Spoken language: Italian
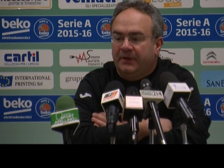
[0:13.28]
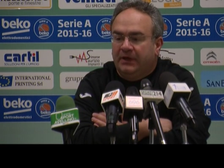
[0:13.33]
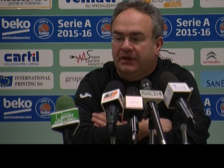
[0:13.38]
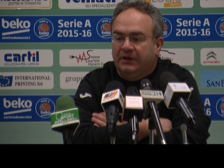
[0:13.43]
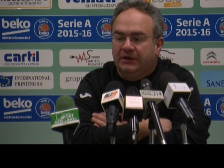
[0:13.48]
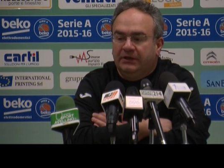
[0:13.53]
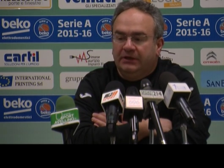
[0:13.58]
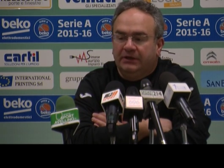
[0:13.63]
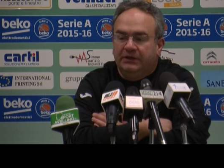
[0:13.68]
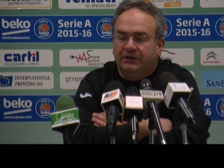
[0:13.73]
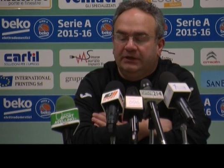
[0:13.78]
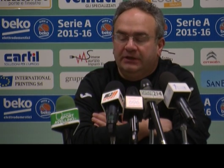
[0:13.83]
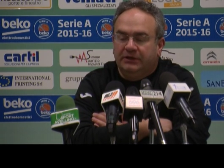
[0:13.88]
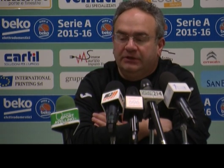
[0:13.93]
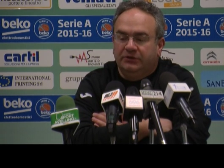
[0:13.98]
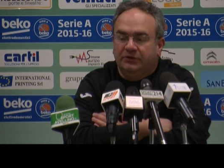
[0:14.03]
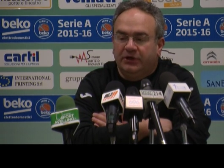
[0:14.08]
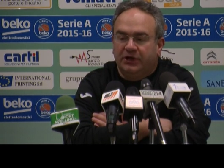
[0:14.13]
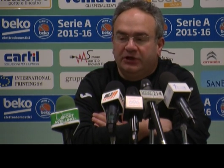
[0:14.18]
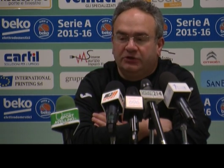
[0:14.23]
Eh,
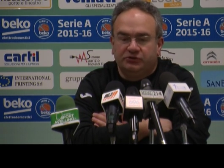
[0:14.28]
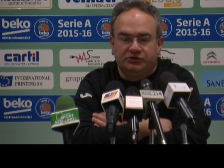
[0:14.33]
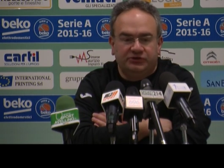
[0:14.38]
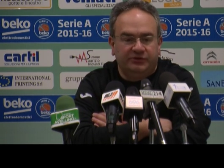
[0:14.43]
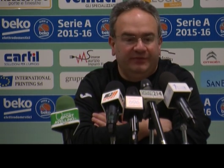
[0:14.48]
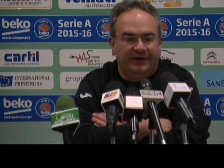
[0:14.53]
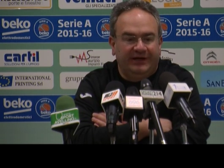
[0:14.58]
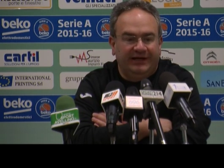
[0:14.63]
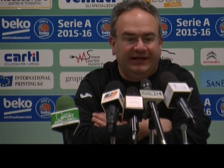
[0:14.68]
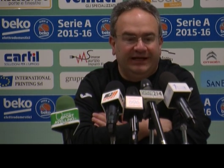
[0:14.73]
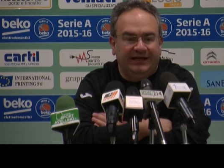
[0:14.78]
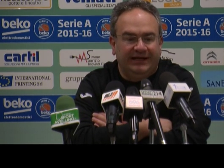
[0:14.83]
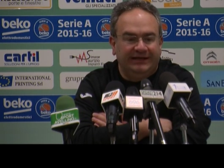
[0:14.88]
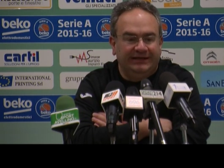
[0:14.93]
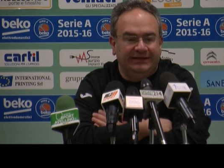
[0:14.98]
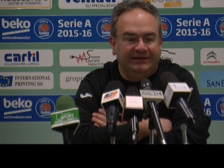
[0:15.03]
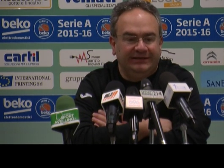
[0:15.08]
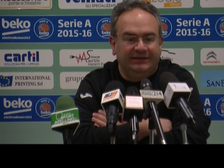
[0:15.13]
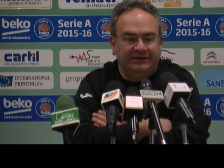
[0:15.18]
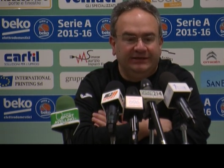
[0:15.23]
non è così
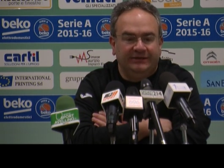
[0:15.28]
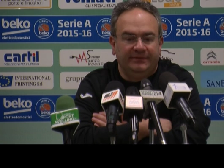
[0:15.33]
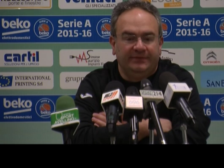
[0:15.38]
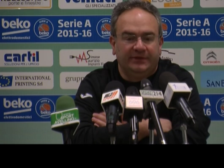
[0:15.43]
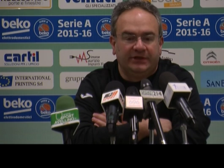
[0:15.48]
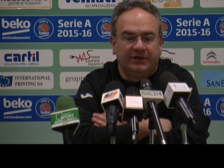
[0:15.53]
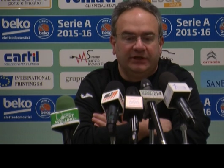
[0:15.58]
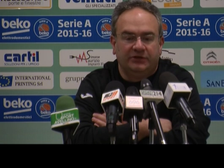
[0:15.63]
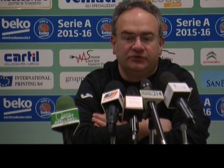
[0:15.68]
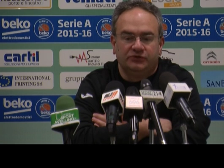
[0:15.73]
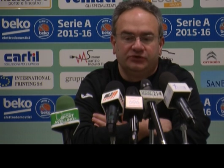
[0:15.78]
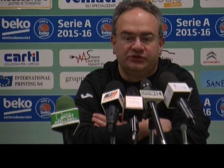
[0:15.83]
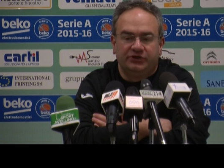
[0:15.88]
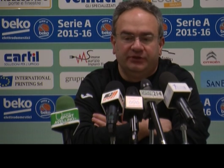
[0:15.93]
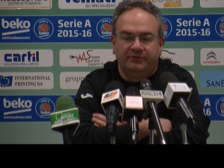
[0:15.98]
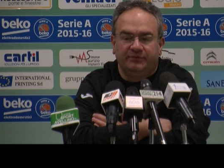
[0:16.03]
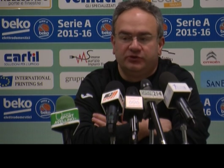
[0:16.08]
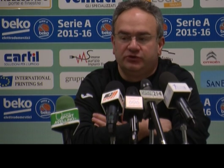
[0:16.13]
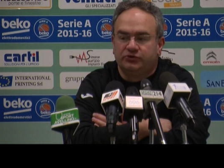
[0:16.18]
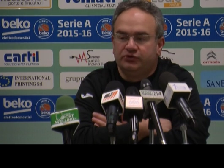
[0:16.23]
banale perché non
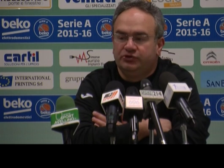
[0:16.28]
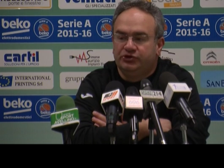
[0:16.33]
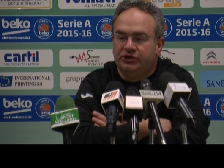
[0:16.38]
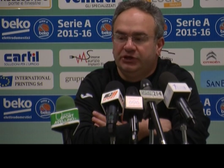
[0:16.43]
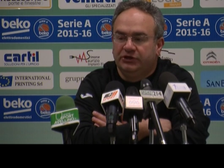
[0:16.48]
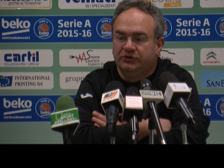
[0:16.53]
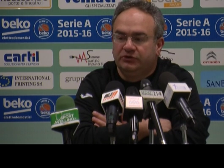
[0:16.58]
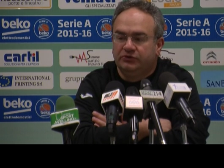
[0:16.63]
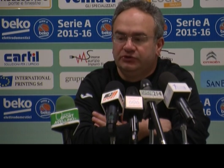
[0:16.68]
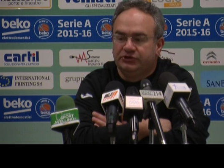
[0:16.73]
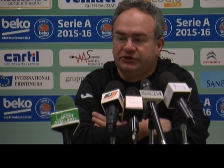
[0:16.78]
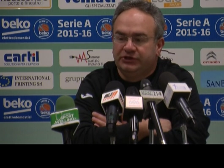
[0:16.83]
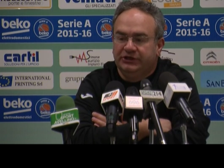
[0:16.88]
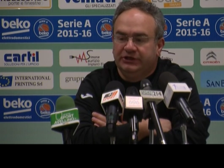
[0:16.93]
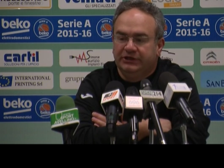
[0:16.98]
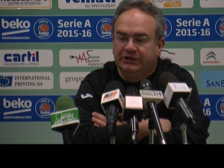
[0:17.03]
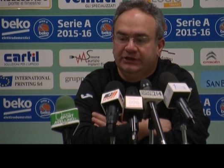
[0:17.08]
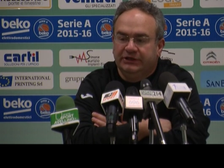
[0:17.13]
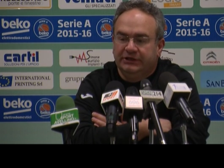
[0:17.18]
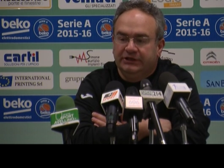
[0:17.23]
sempre succede
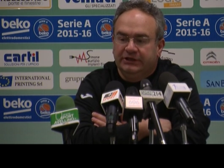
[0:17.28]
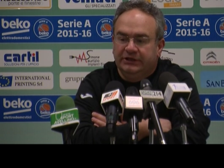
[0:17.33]
così,